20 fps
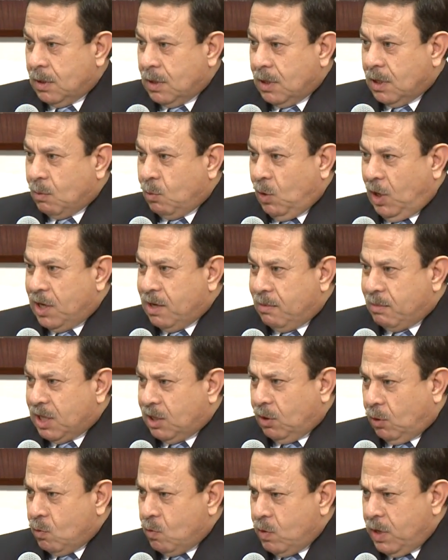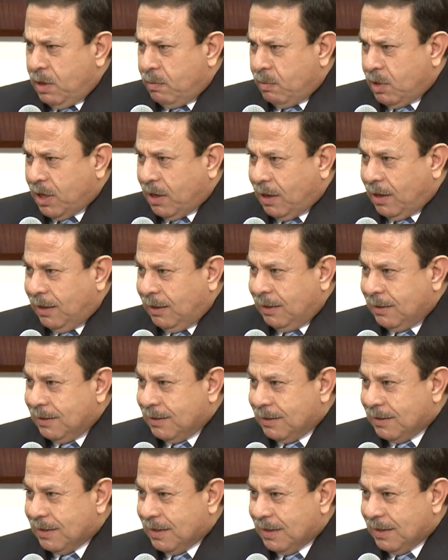طب واحنا مدعوين من الله
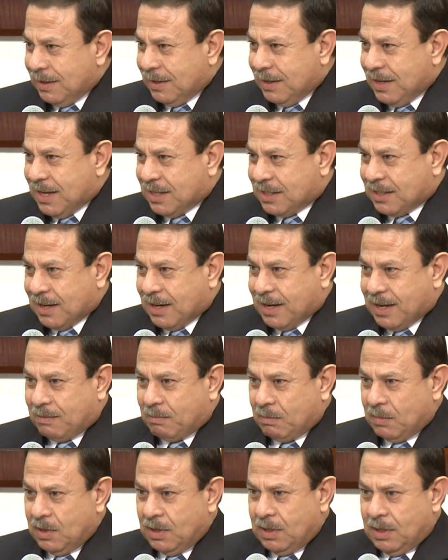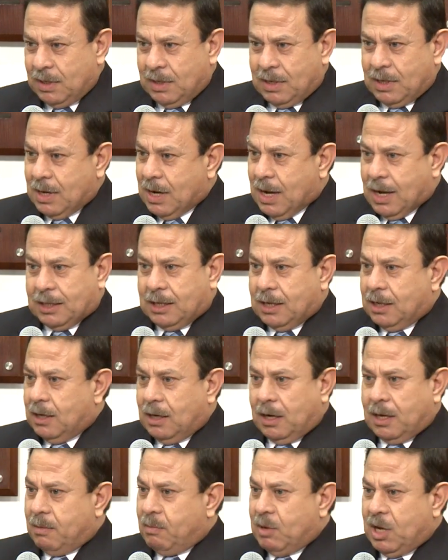يا سلام العادات
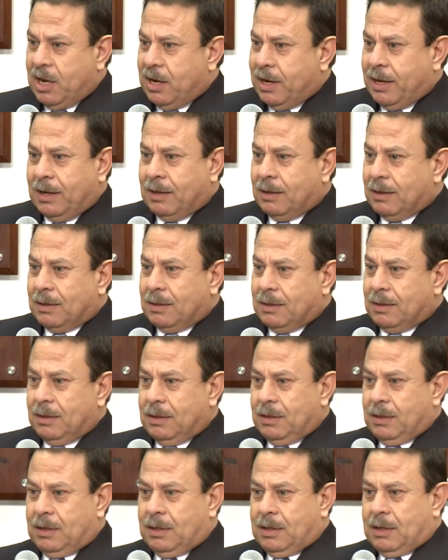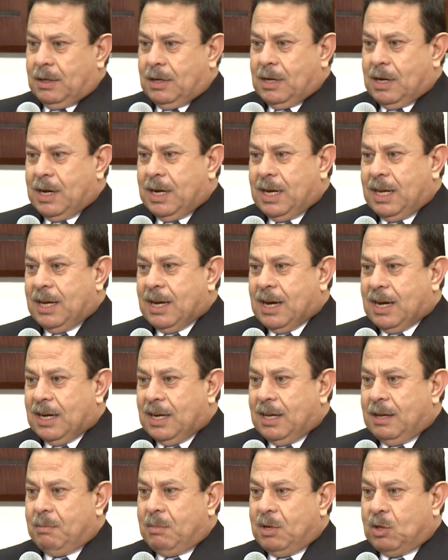الجميلة اللي
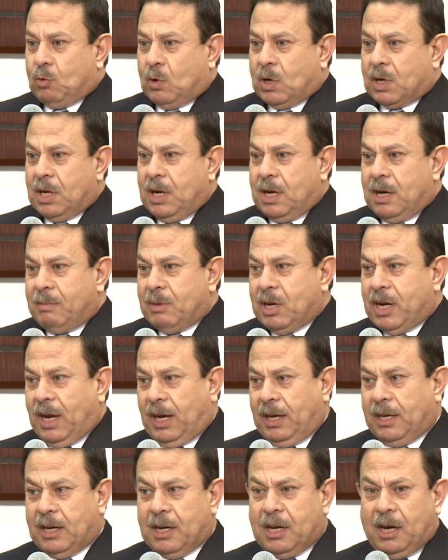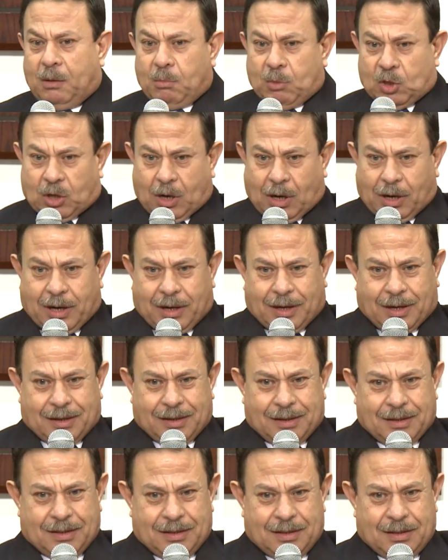يعني بتورينا من ناحية نعمة الله
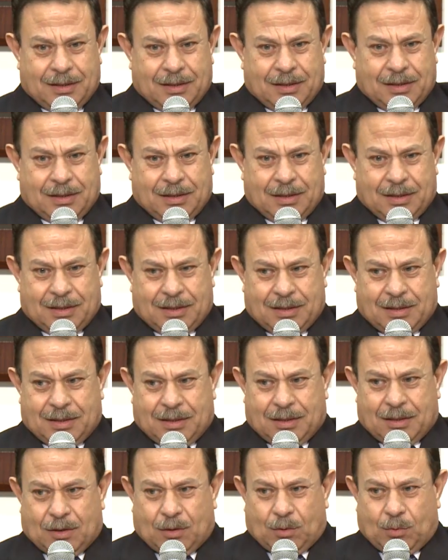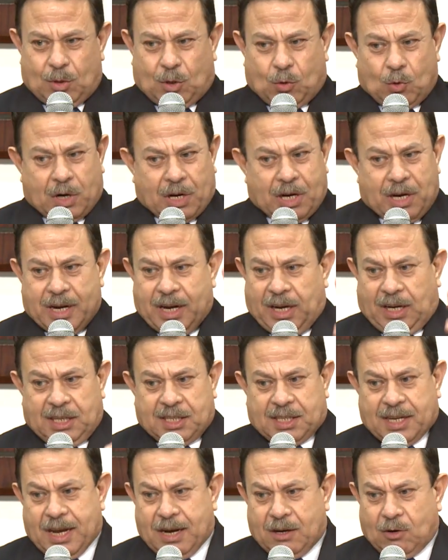وبتورينا
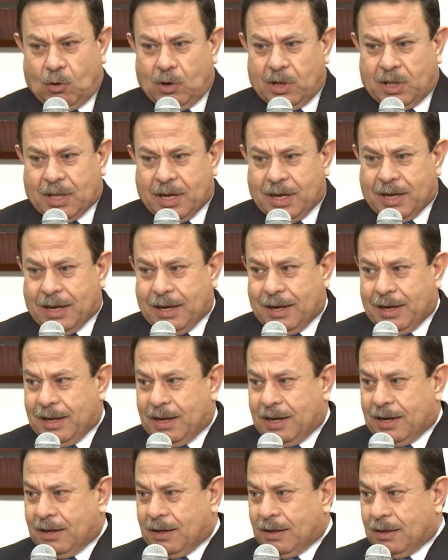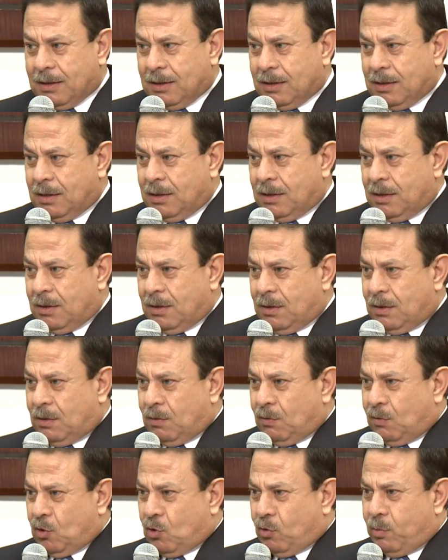إحسانه اللي اتجه إلينا
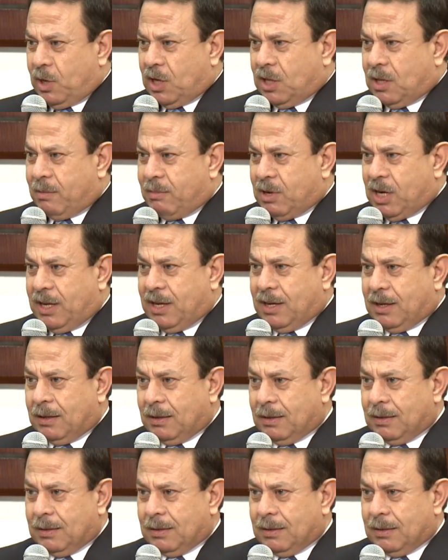في رومية 8